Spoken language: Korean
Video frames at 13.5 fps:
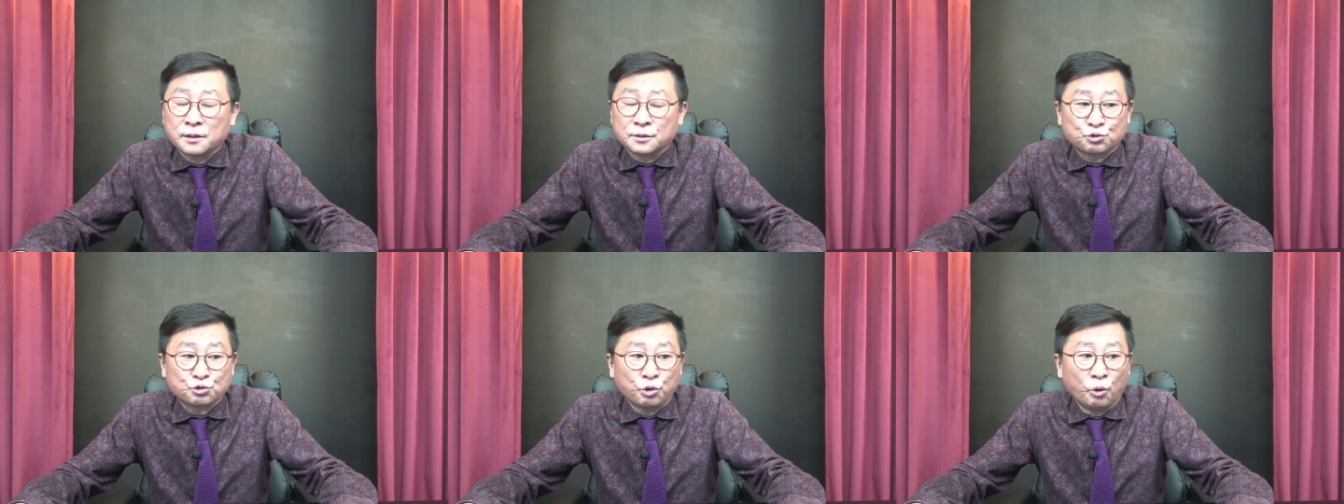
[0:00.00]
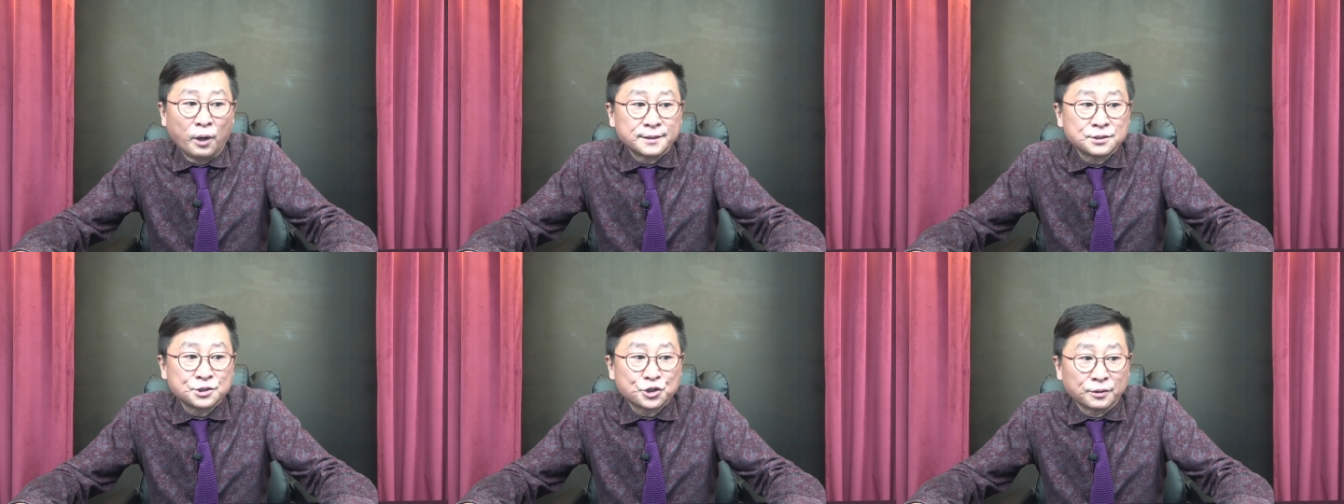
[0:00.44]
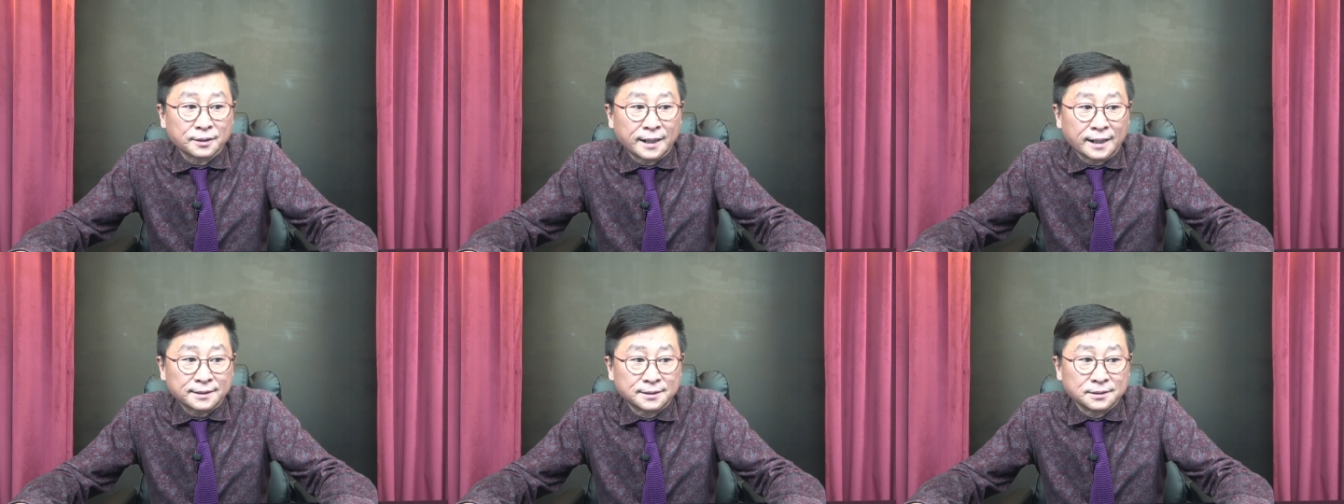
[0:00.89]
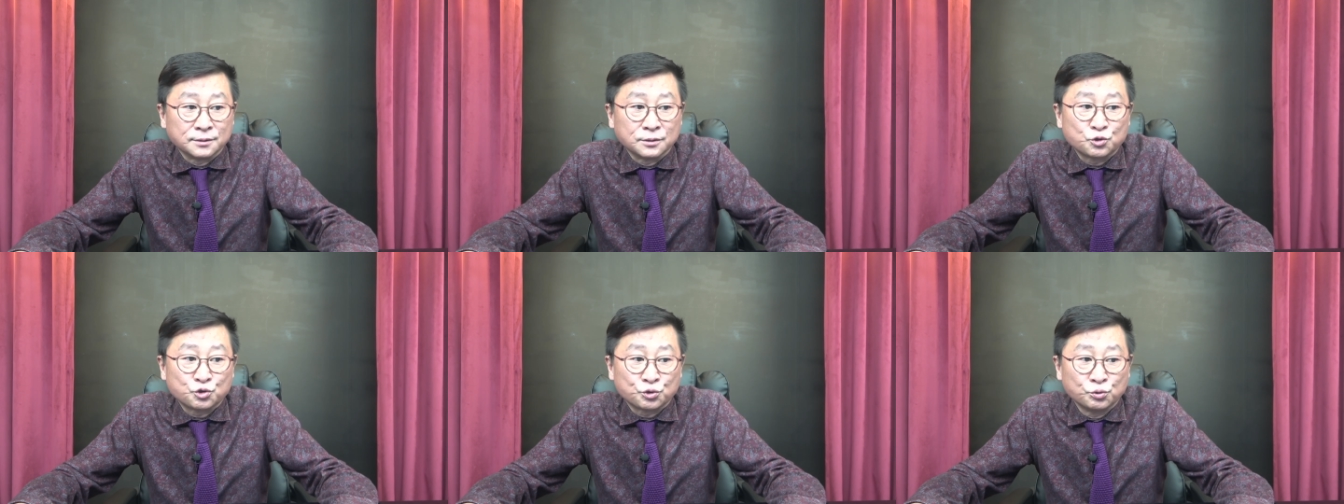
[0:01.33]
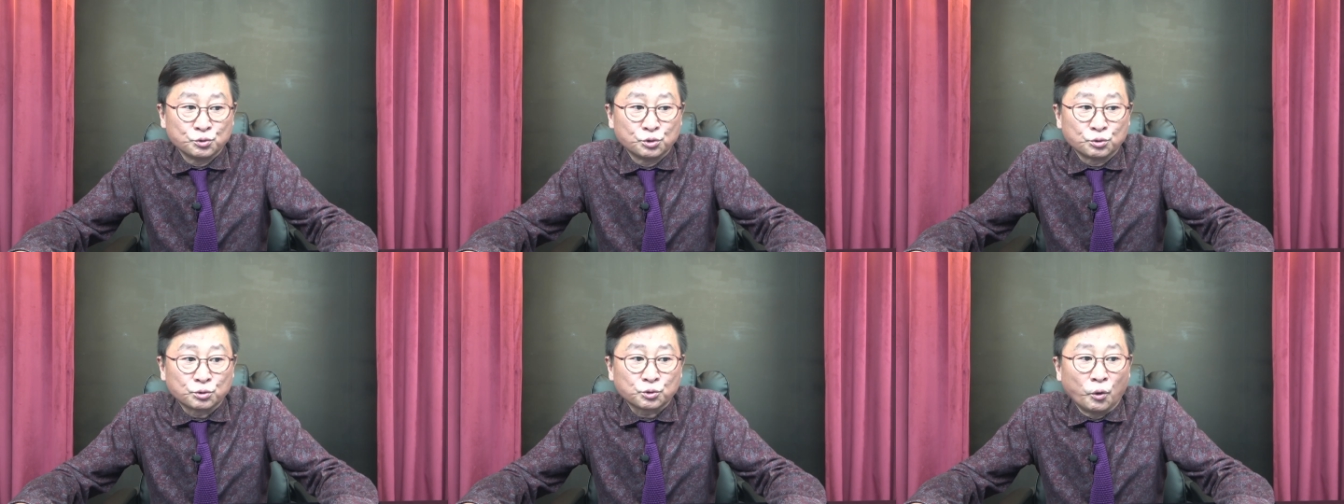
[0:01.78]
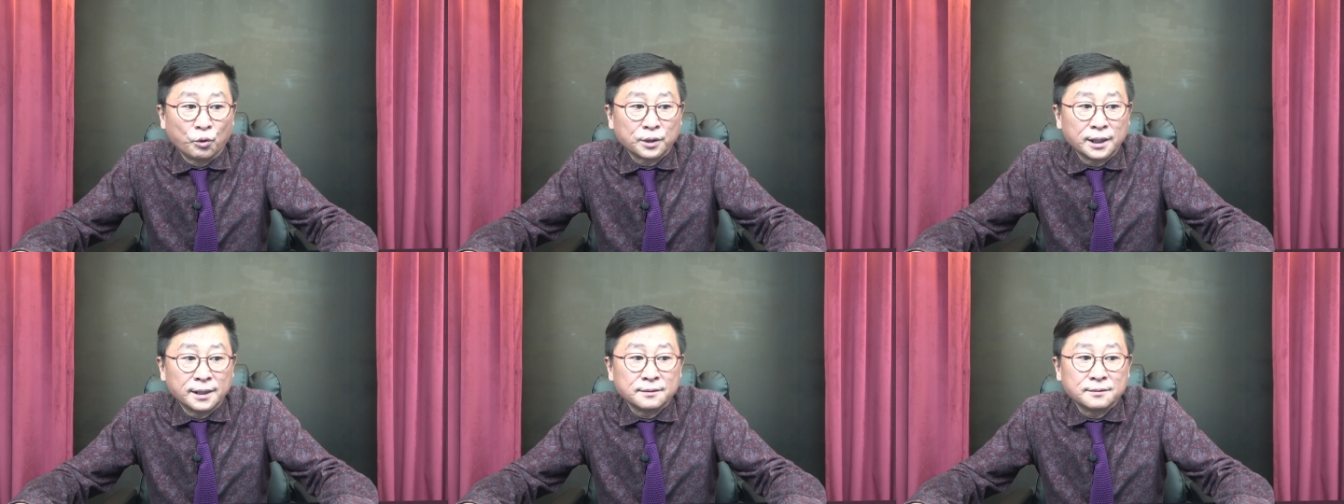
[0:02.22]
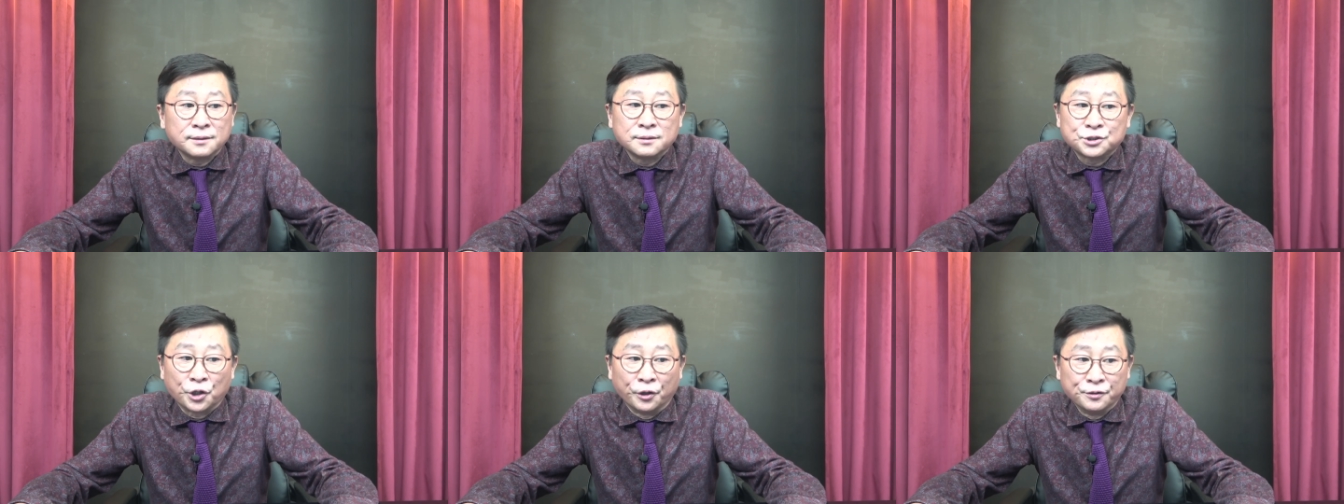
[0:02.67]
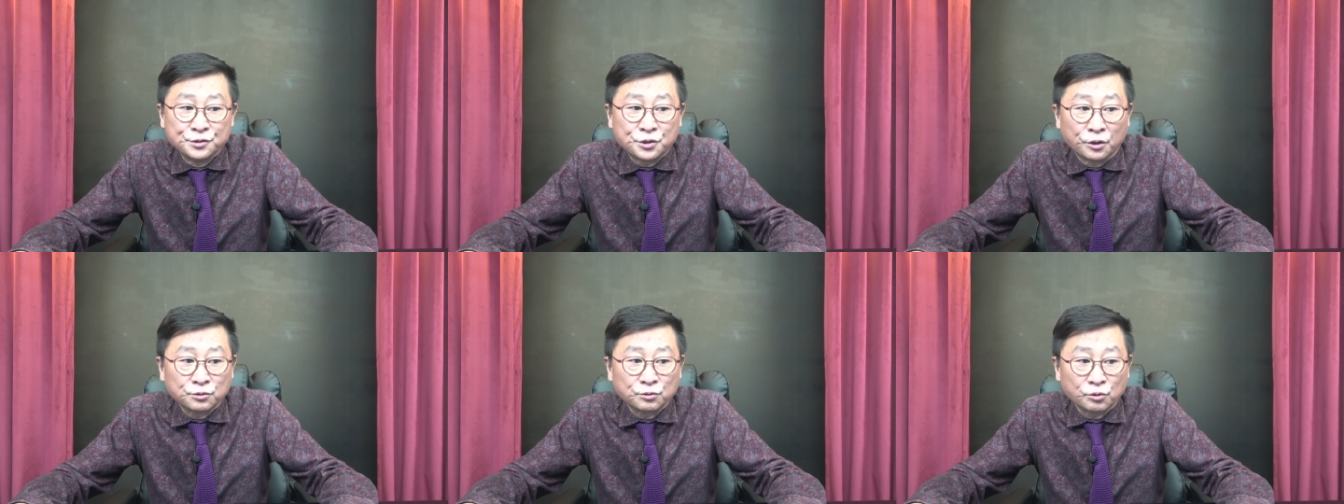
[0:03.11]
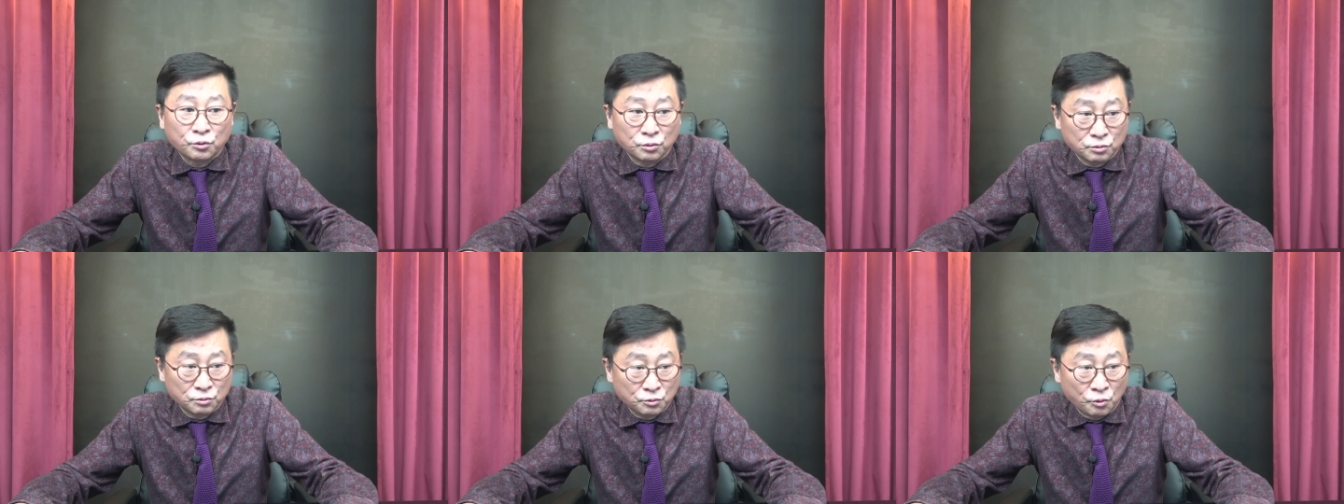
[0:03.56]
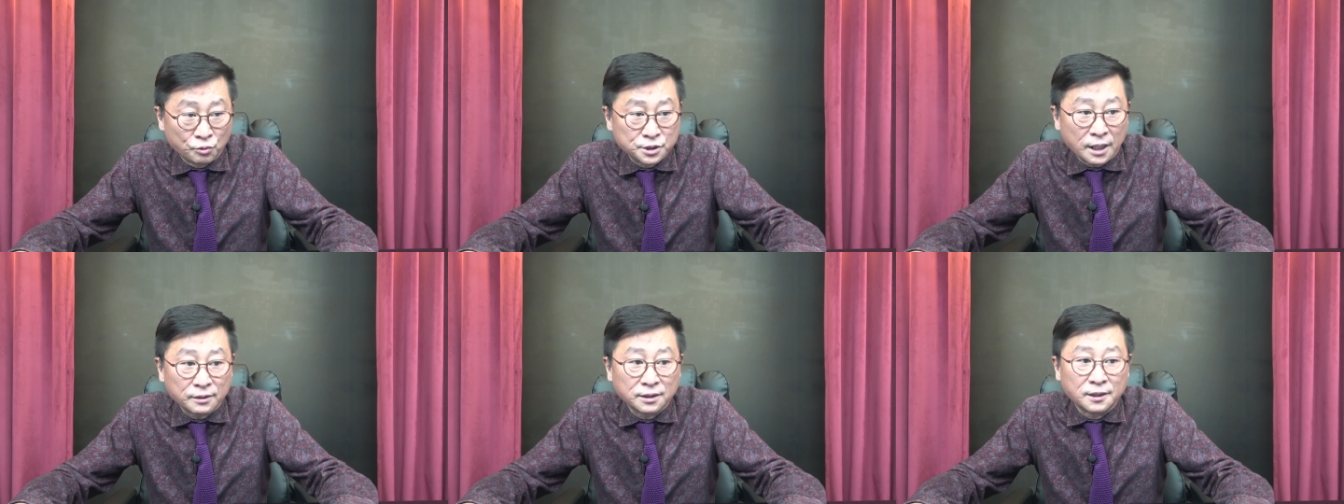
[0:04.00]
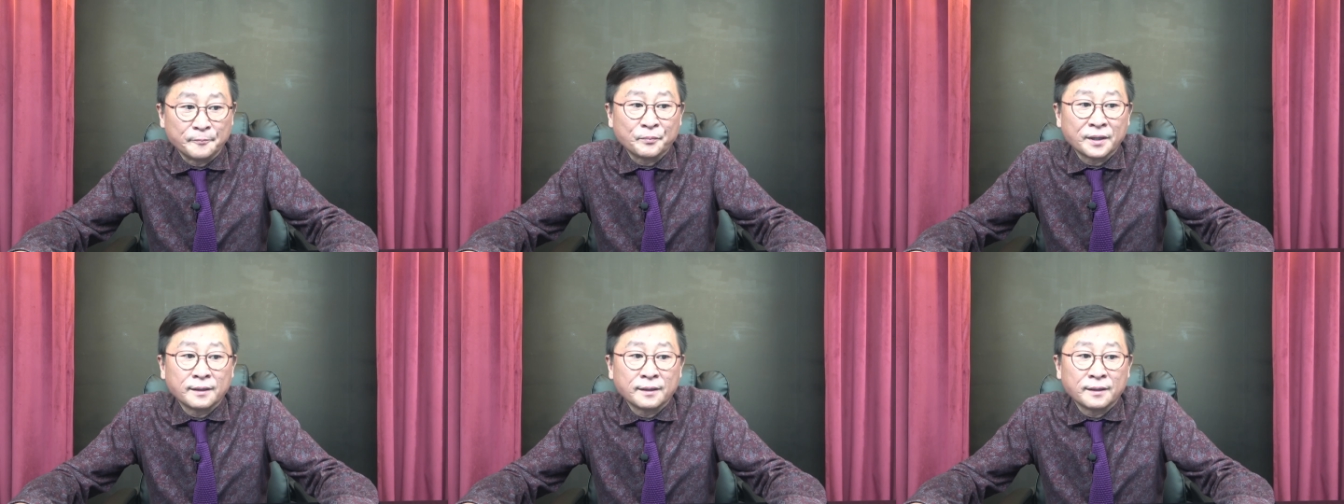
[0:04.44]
초한전 같은 중국 통일 전선 공작을